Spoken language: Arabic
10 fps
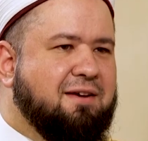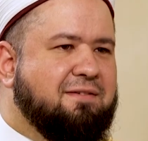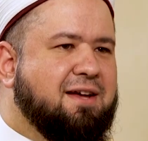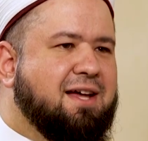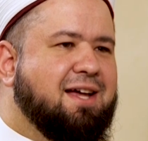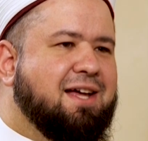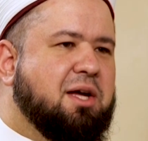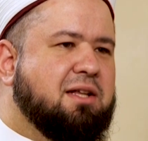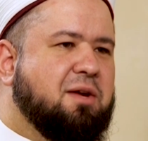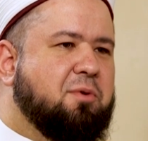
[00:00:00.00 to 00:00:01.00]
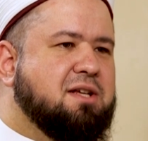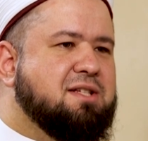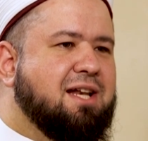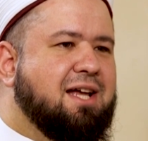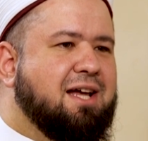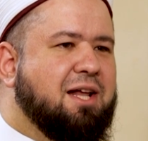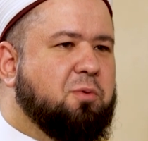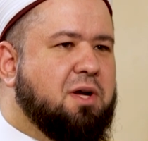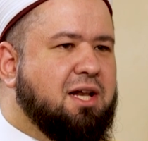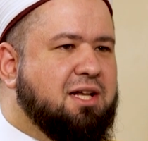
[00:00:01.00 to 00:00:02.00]
فتواصل
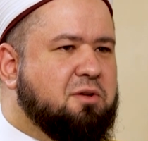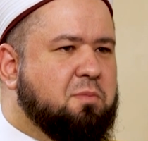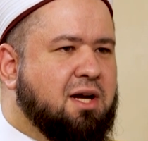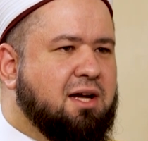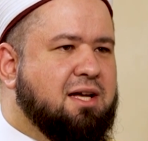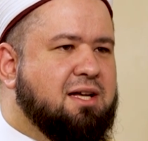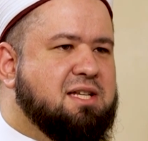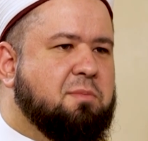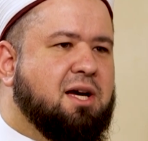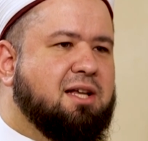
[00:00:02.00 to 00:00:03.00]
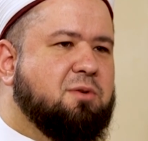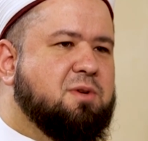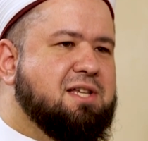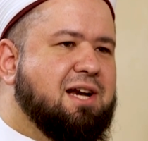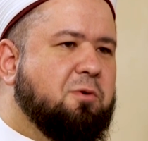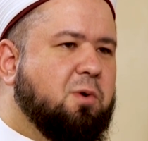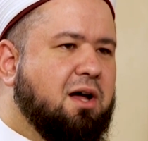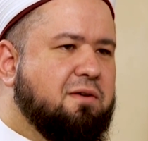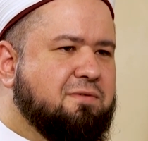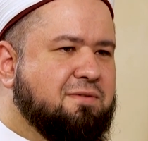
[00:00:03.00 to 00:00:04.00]
الوالد مع سماحة وزير
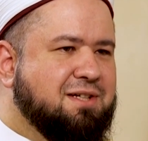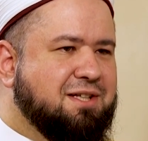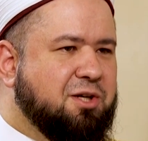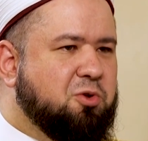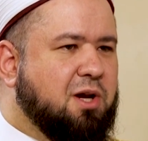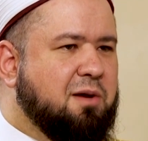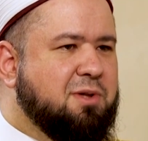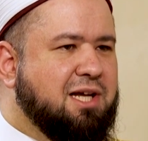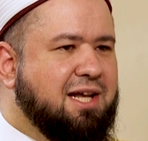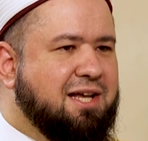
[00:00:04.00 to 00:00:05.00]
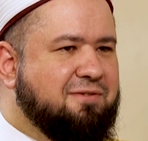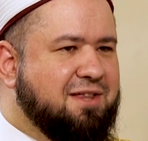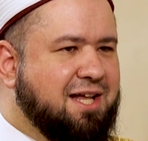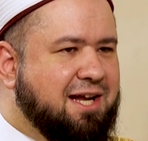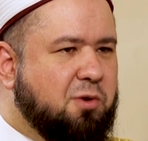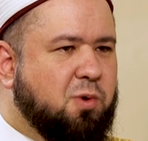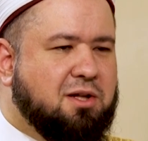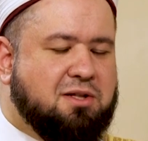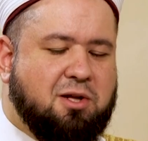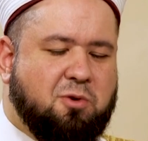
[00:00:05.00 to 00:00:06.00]
الأوقاف الدكتور أحمد هليل في ذلك
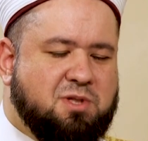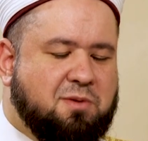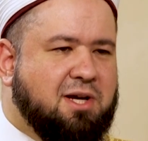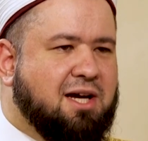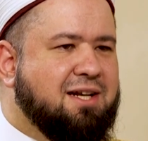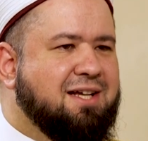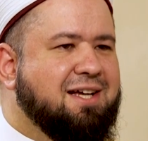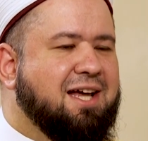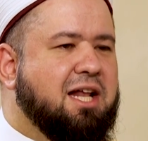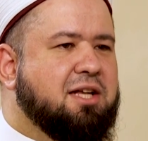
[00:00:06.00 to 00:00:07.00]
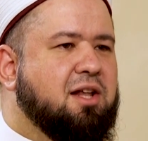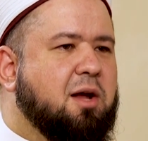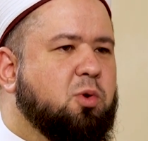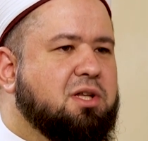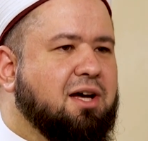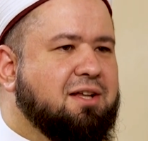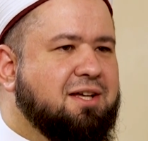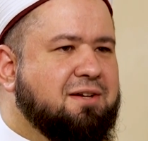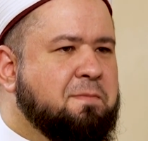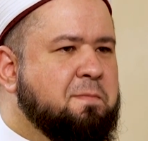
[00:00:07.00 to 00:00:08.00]
الوقت لهم نعم. جميعا الاحترام
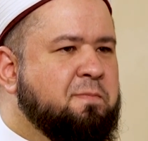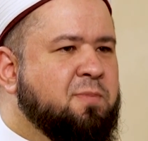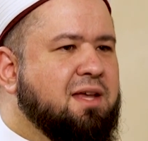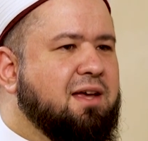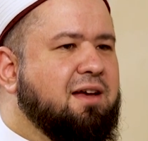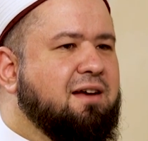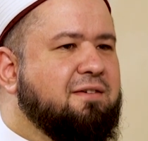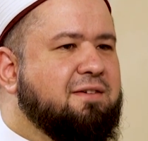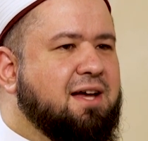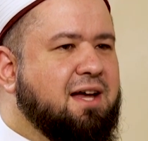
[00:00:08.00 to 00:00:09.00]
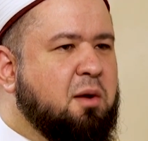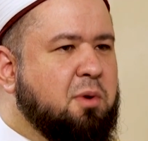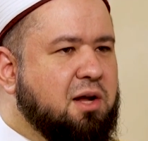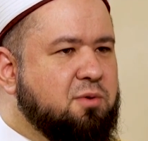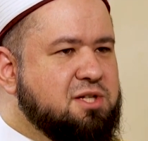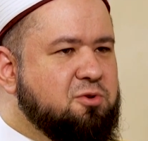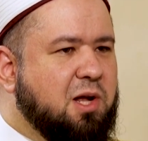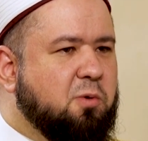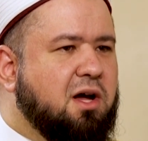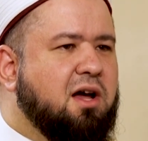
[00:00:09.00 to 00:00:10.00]
والتقدير فأمر وزير
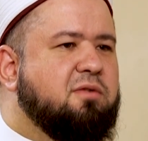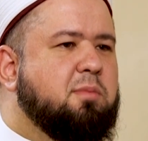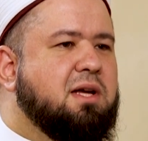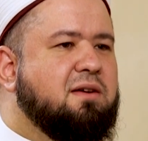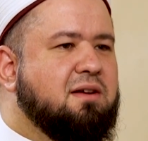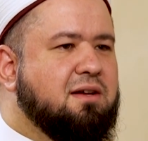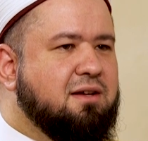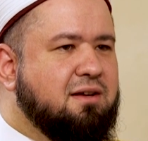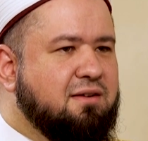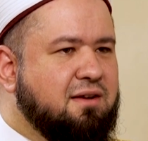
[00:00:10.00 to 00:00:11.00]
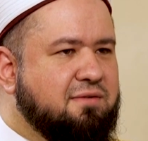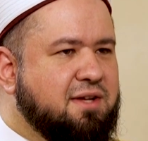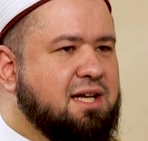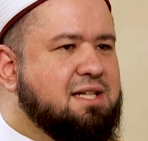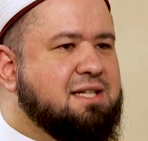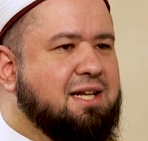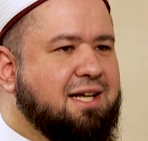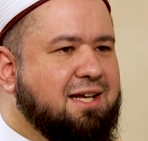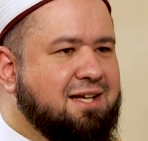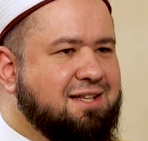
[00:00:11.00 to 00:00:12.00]
الأوقاف بفيز
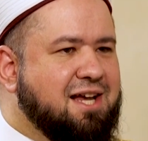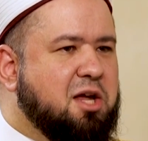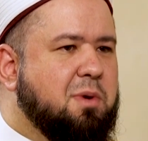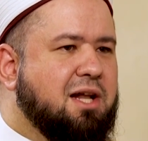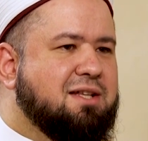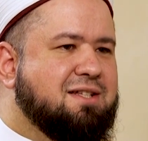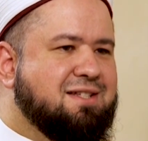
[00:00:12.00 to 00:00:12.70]
لتكملة